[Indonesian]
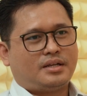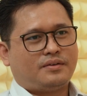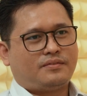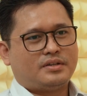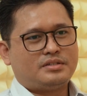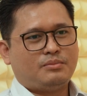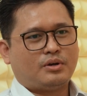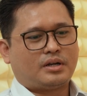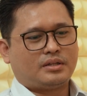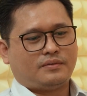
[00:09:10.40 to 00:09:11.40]
elevasi
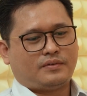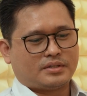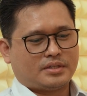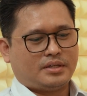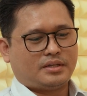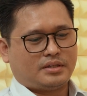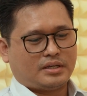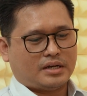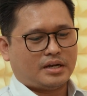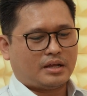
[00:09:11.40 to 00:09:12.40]
myocard infarct. jadi
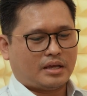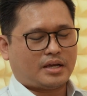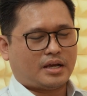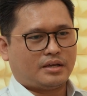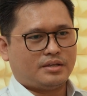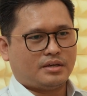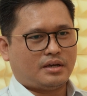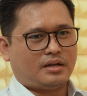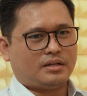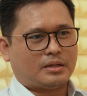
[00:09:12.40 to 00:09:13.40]
ketika dari
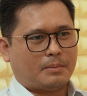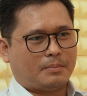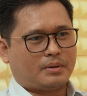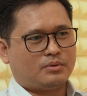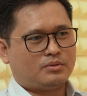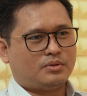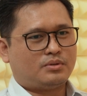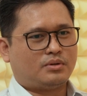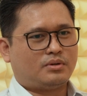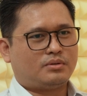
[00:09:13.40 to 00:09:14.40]
EKG-nya ada tampak
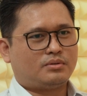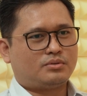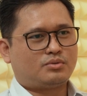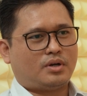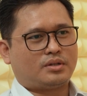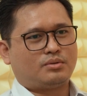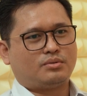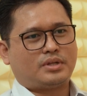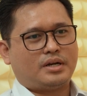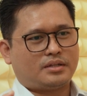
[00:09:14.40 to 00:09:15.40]
betul-betul
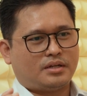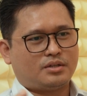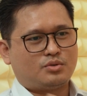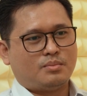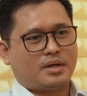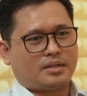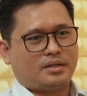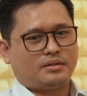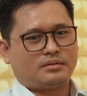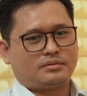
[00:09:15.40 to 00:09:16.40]
suatu tanda-tanda
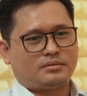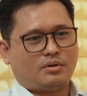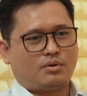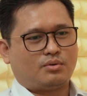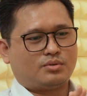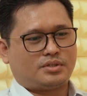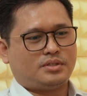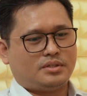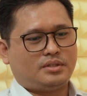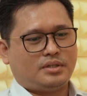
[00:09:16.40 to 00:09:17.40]
sumbatan
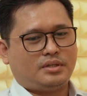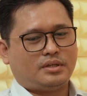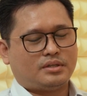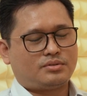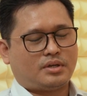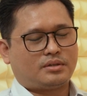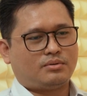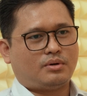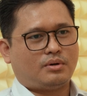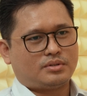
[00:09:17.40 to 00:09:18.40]
oklusi di
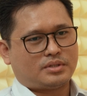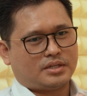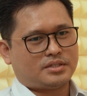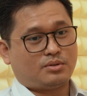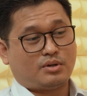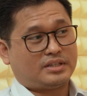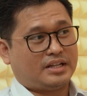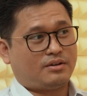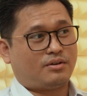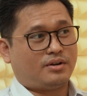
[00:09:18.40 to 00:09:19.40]
suatu salah satu
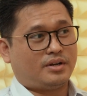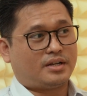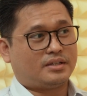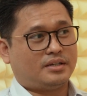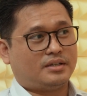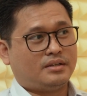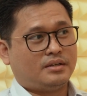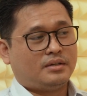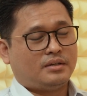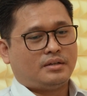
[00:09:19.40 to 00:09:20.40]
arteri koronernya
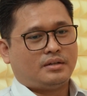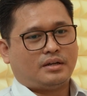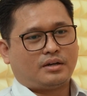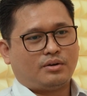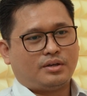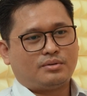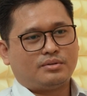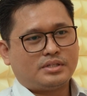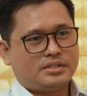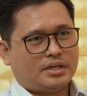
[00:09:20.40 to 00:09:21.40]
yeah. nah kalau itu
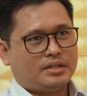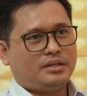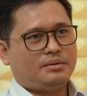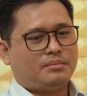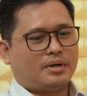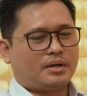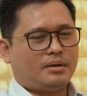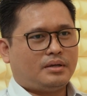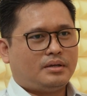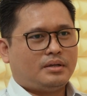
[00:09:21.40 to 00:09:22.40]
terjadi maka